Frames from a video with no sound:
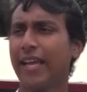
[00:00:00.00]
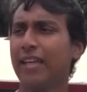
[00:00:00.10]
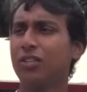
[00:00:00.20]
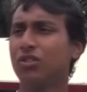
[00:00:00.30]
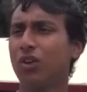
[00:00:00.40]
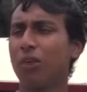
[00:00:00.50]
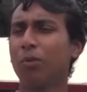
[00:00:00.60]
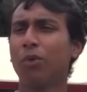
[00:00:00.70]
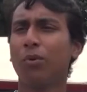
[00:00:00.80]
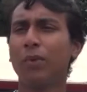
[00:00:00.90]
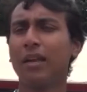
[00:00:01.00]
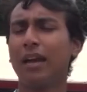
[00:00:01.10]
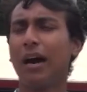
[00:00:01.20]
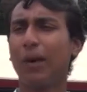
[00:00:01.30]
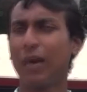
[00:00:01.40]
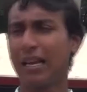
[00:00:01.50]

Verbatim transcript: এই জন্মভূমির হাওয়া